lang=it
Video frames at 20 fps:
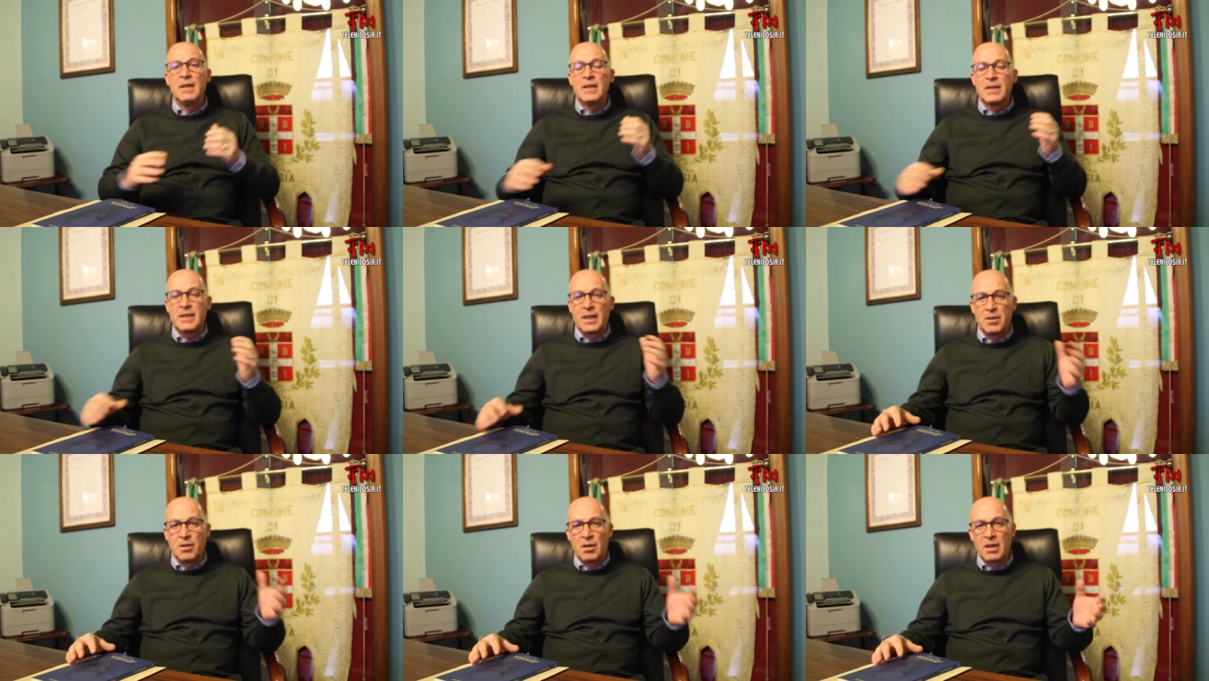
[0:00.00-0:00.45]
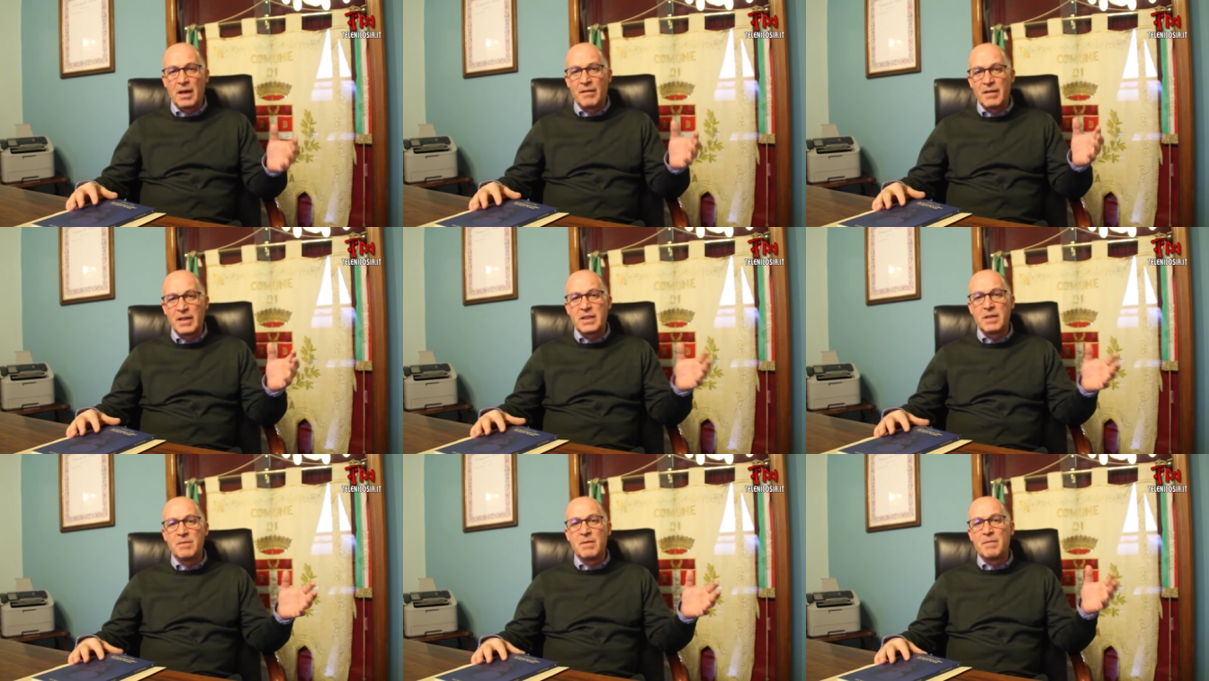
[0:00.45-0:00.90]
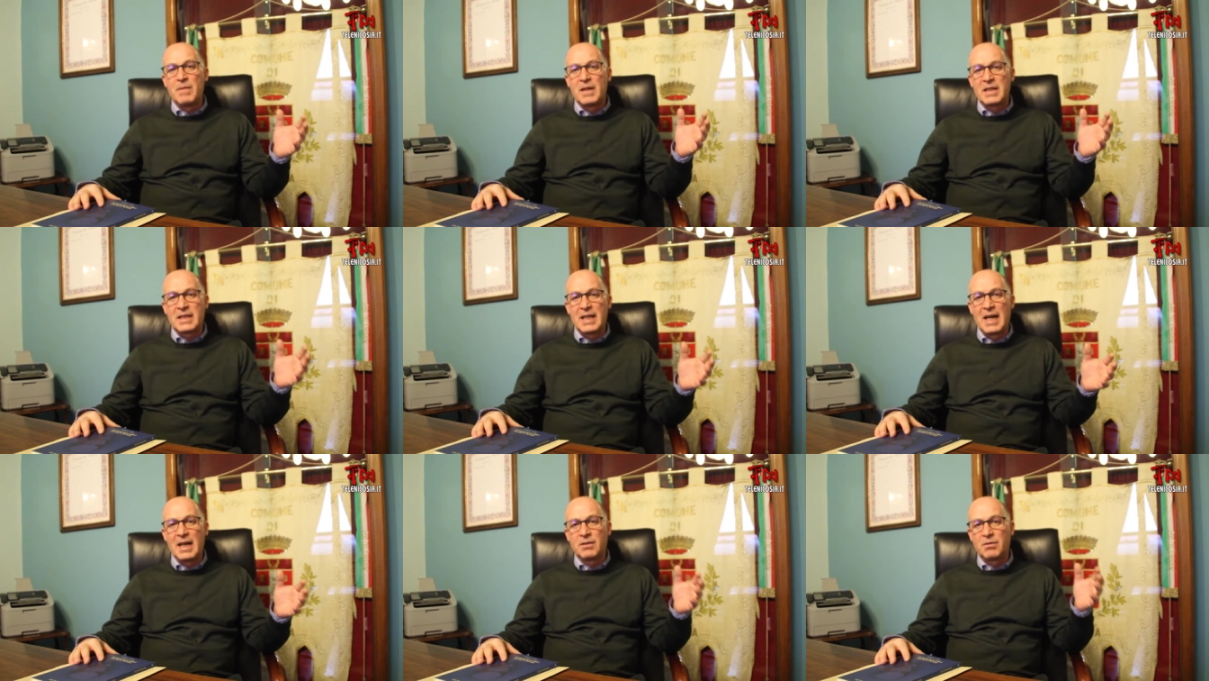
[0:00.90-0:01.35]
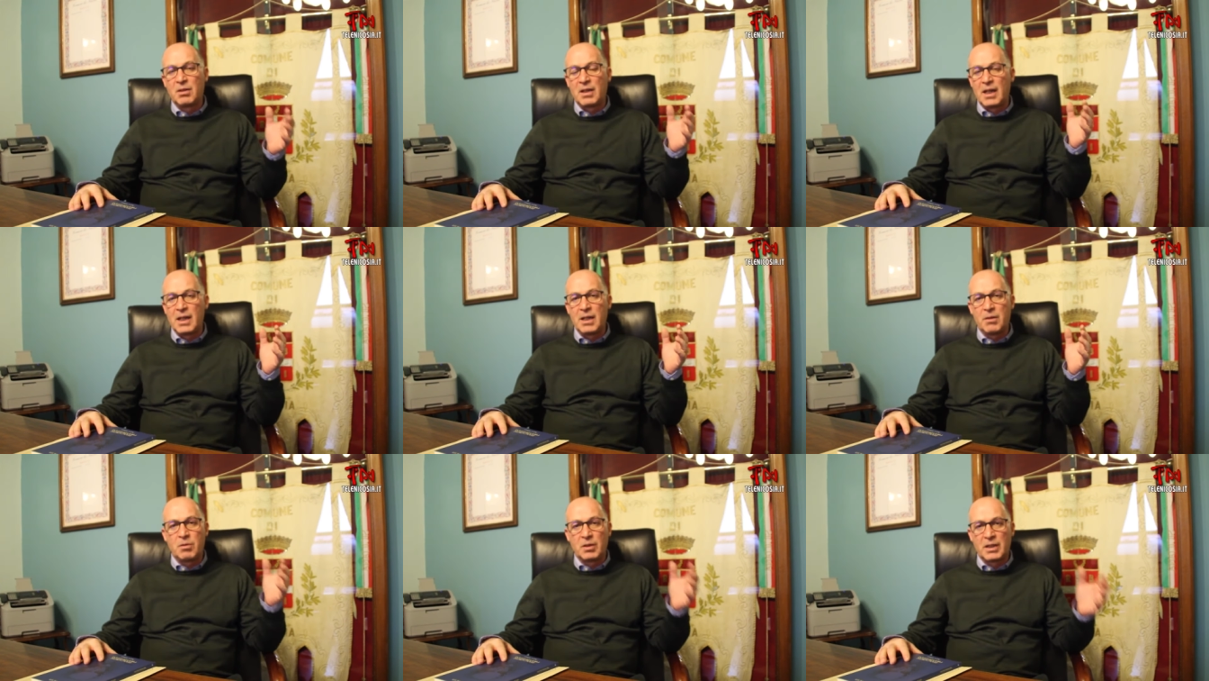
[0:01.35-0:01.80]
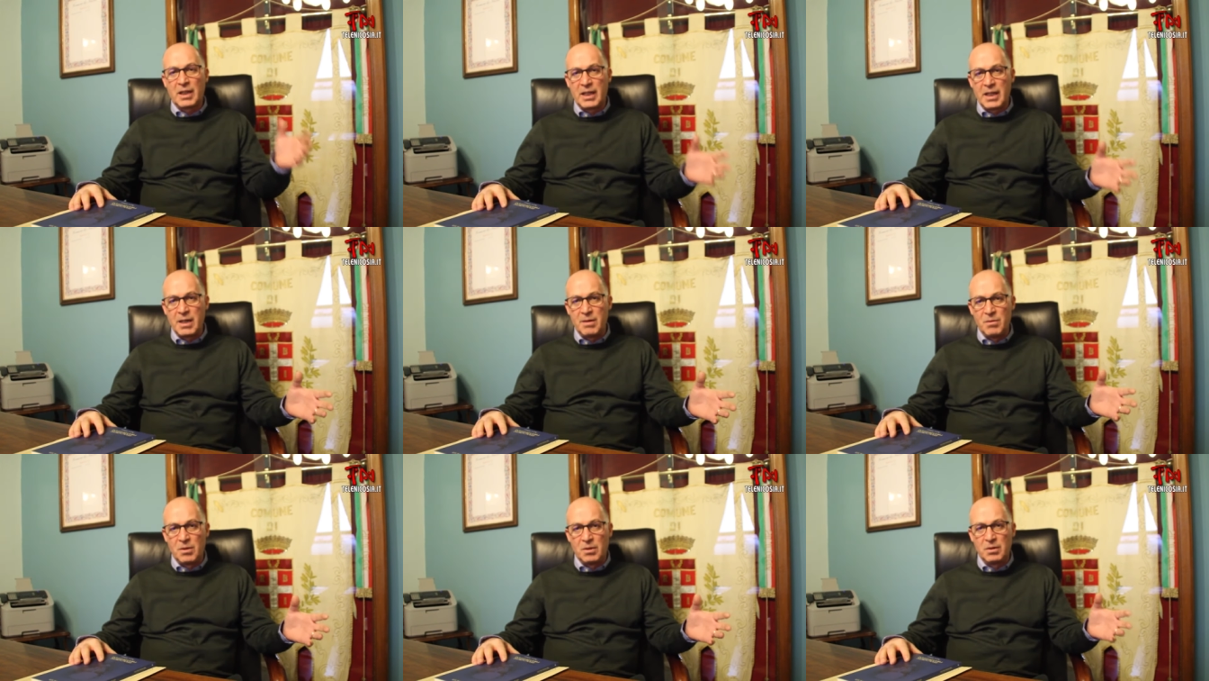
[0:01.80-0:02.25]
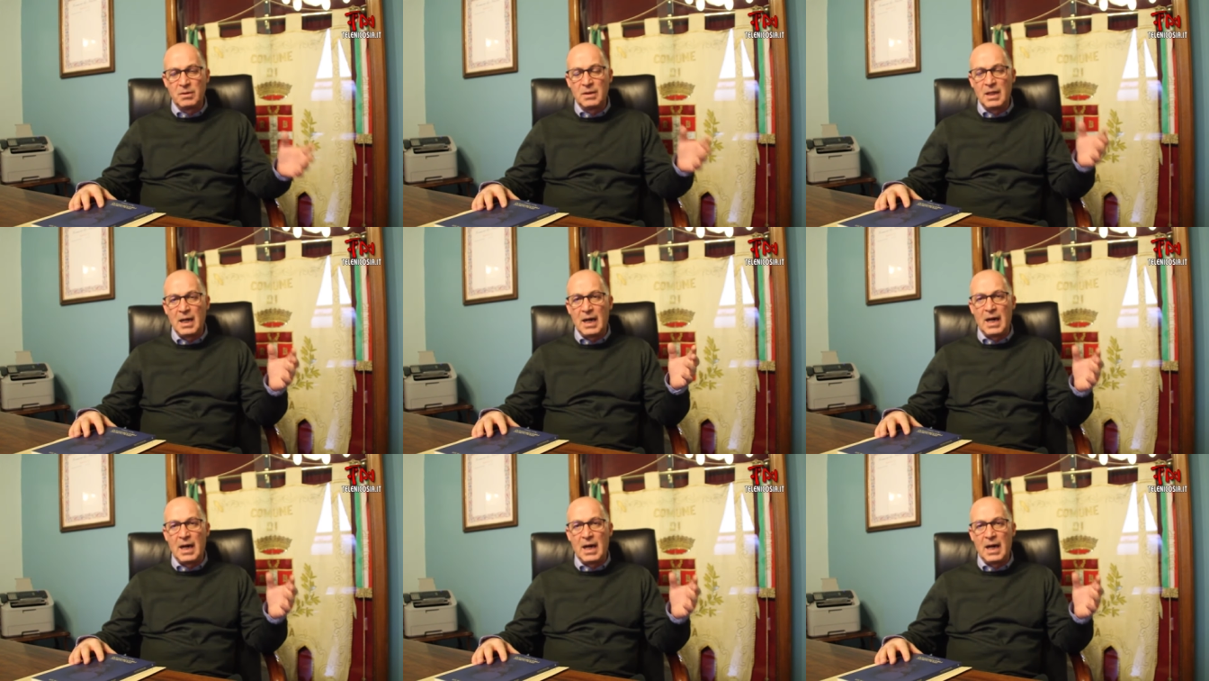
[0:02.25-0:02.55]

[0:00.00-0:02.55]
Se noi avessimo abbassato l'aliquota IMU